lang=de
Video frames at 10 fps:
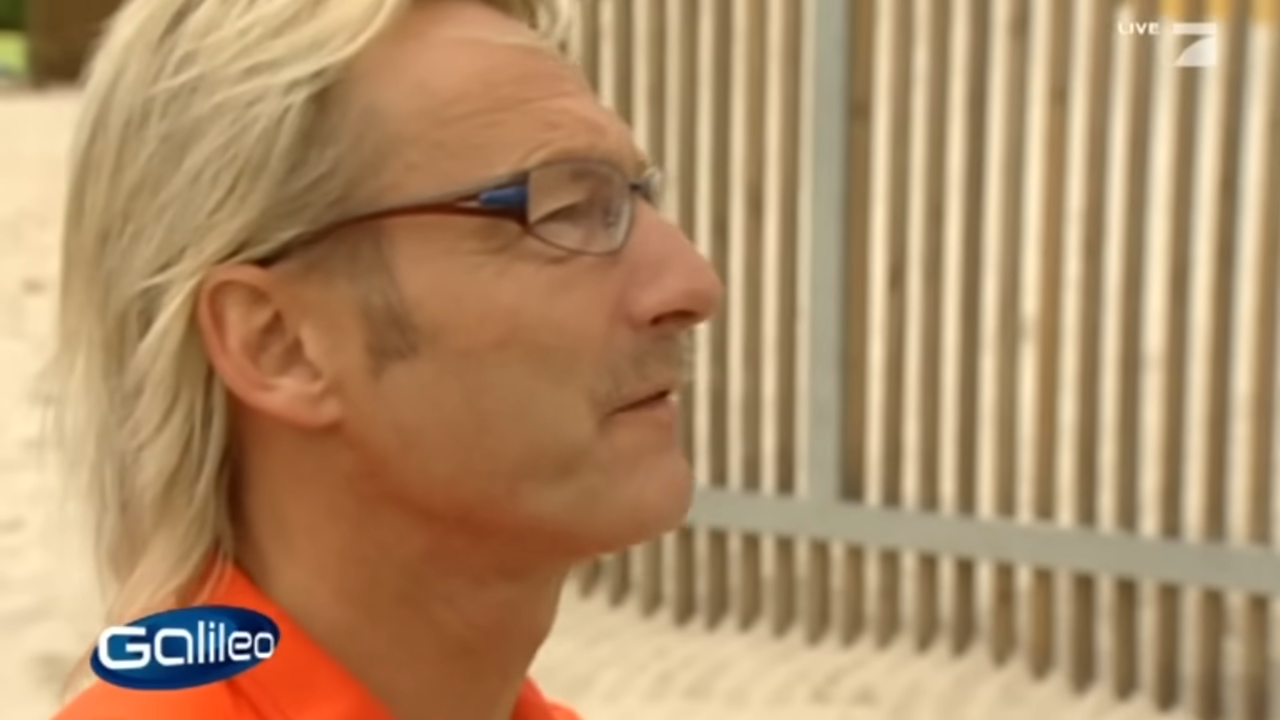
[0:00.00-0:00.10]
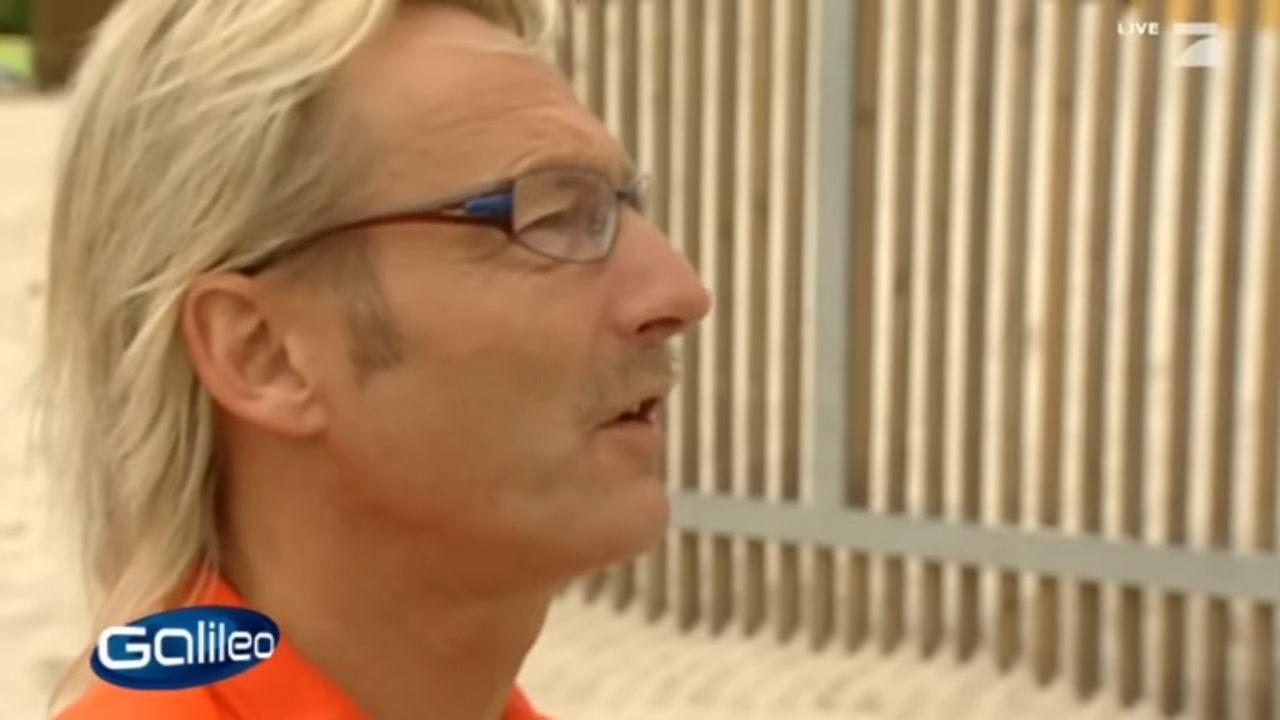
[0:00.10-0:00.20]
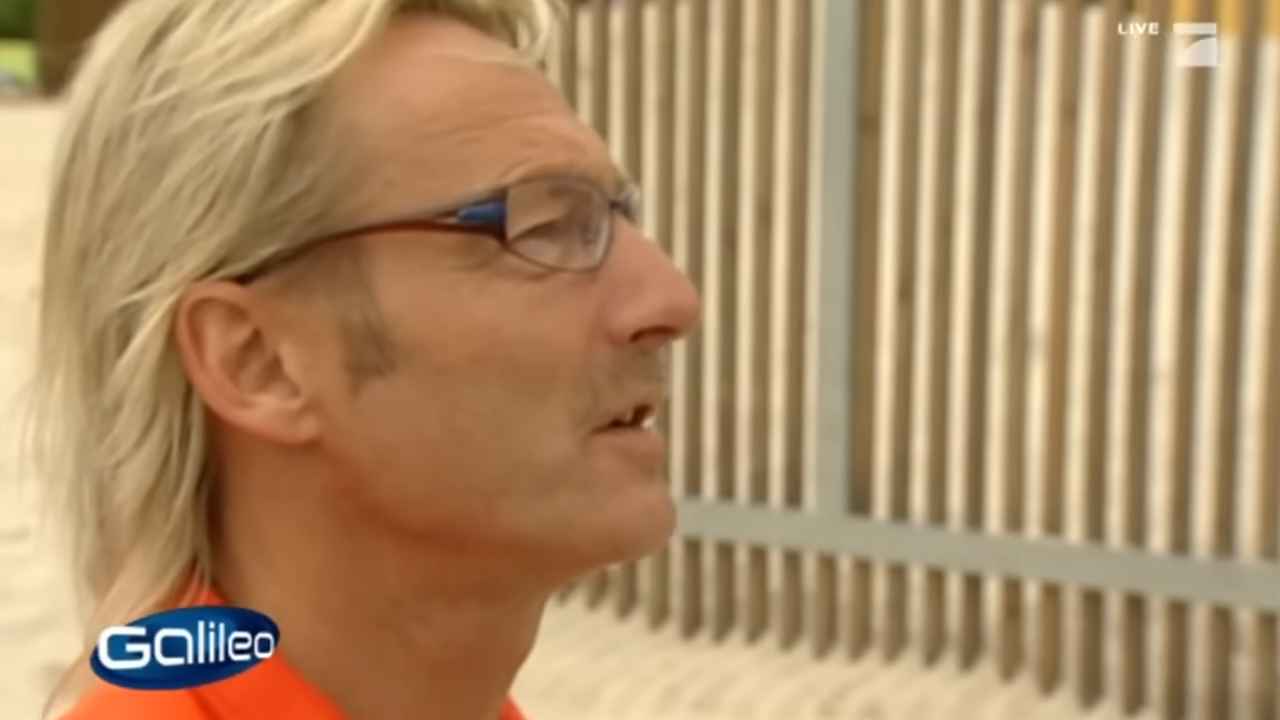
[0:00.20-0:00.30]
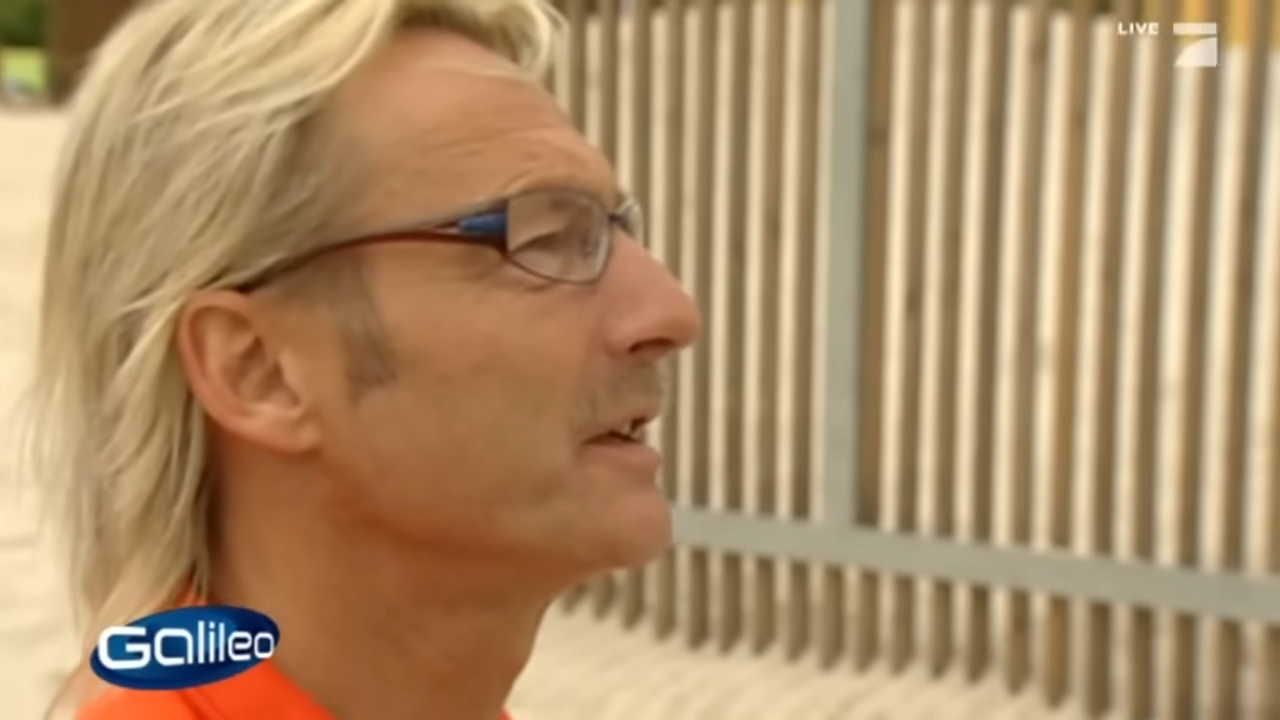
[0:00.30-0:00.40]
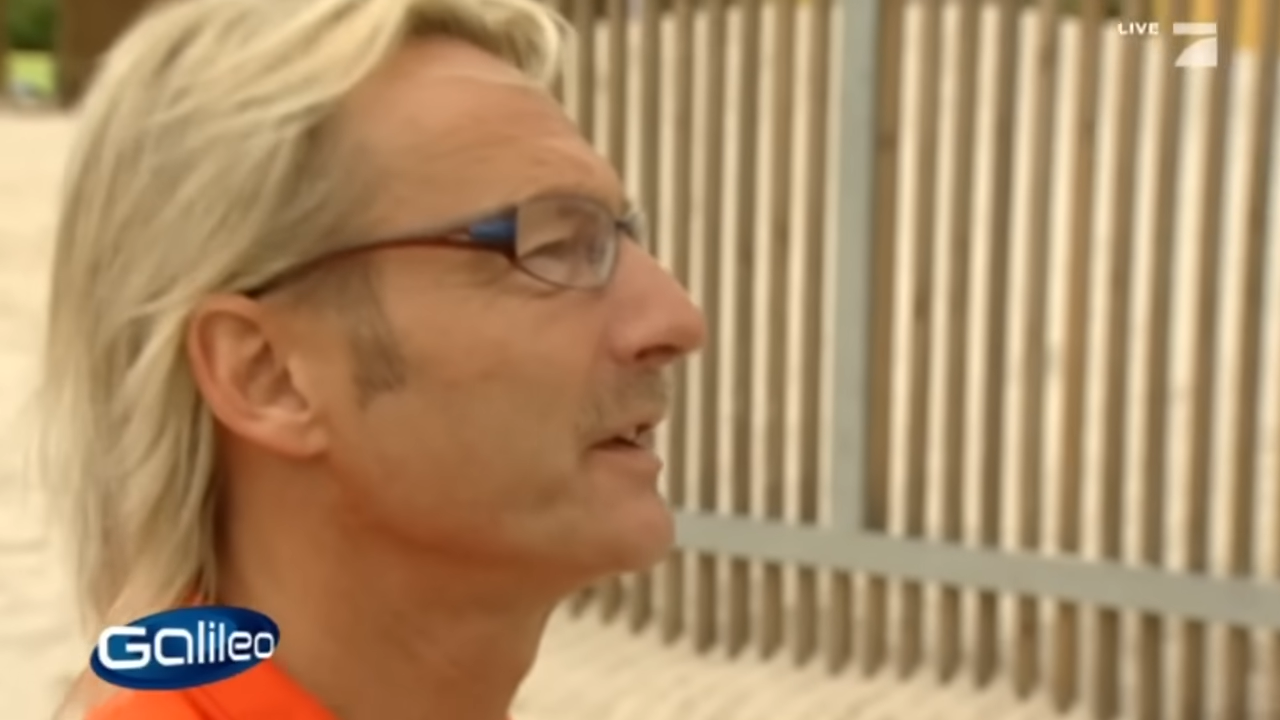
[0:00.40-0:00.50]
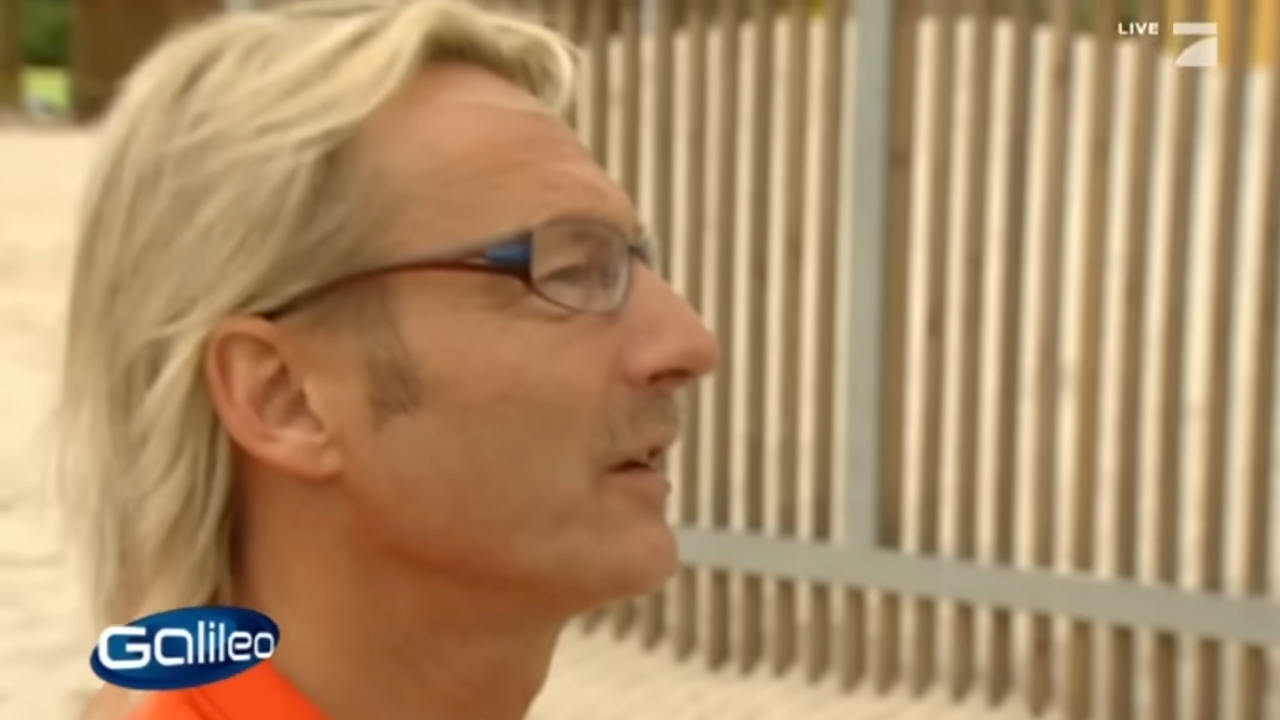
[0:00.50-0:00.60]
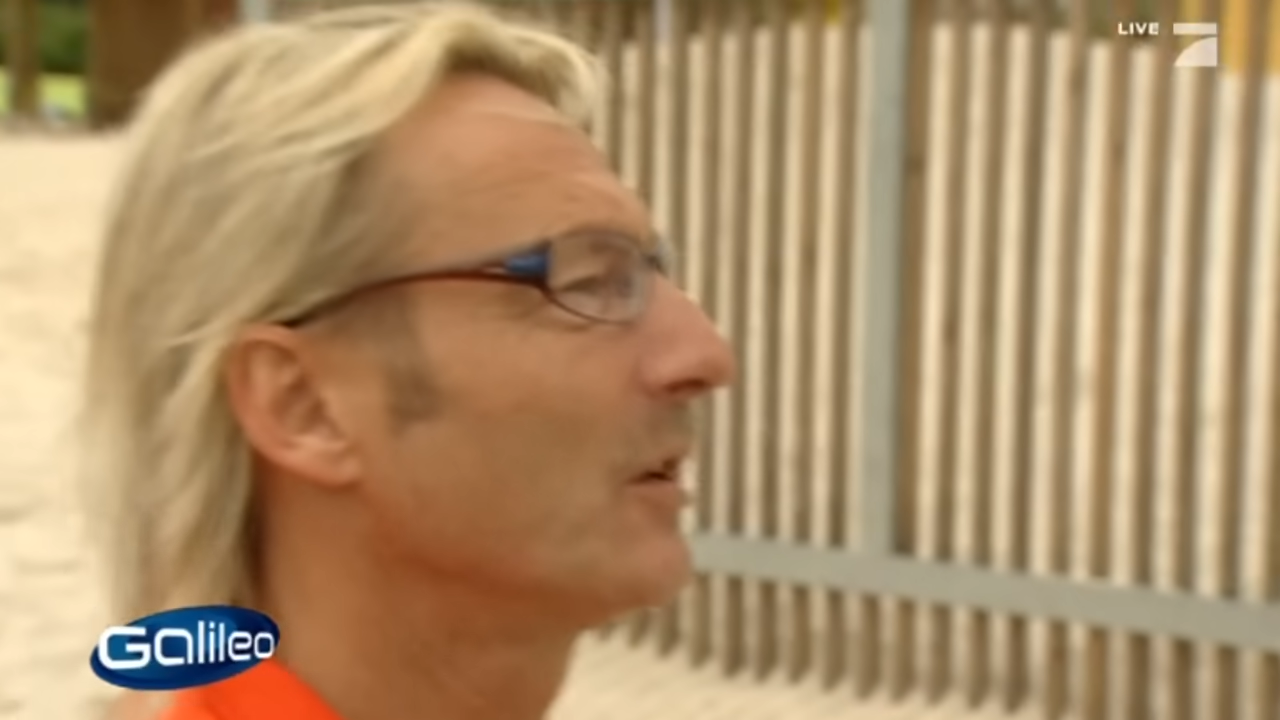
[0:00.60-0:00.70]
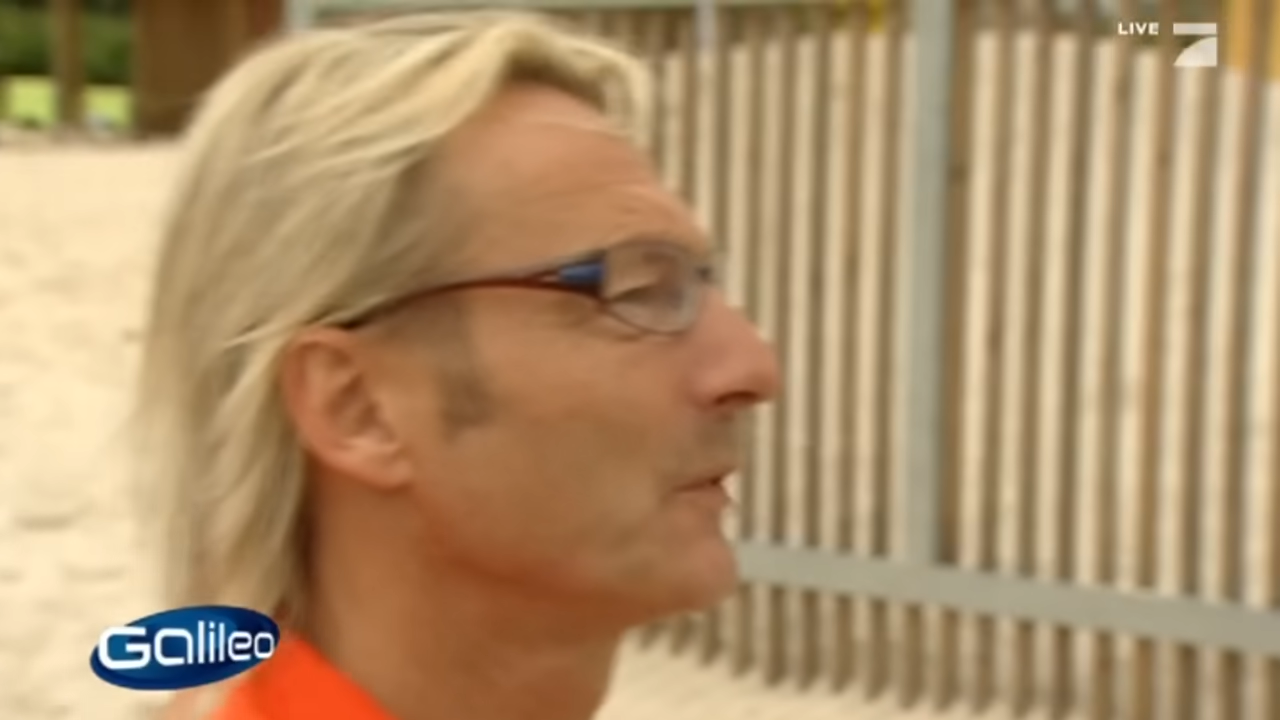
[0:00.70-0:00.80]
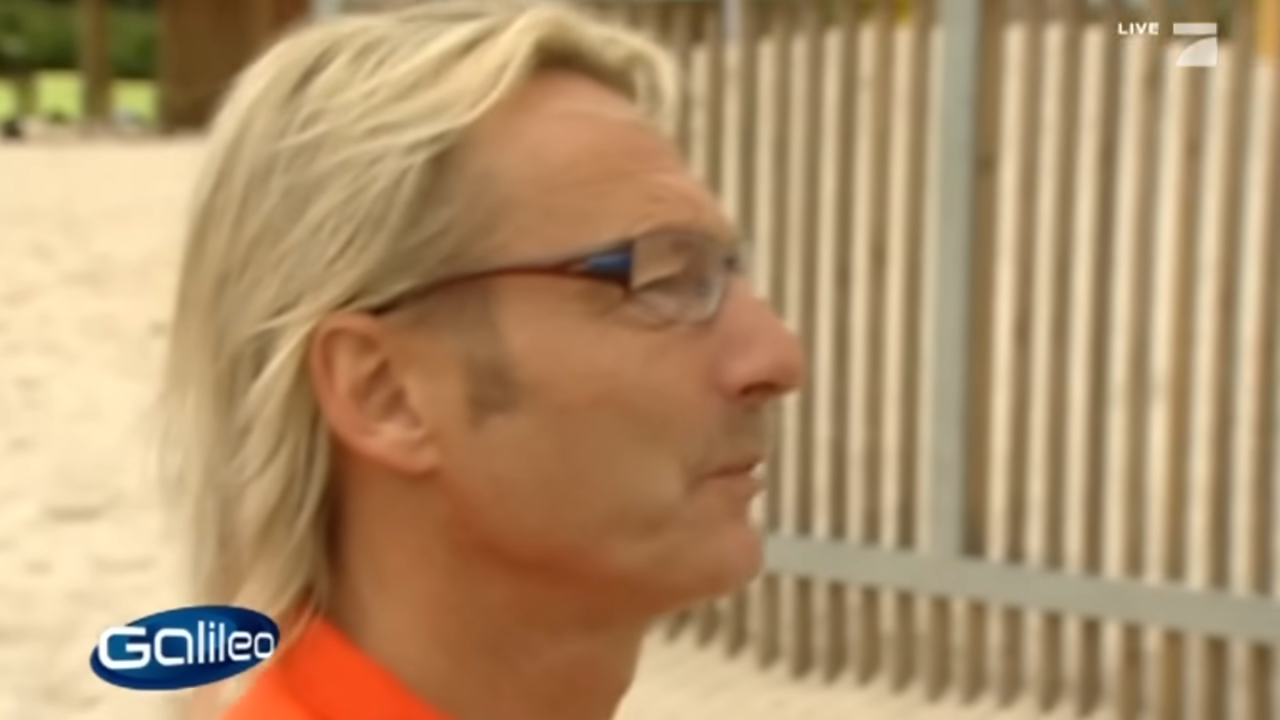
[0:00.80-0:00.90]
Falllinie haben,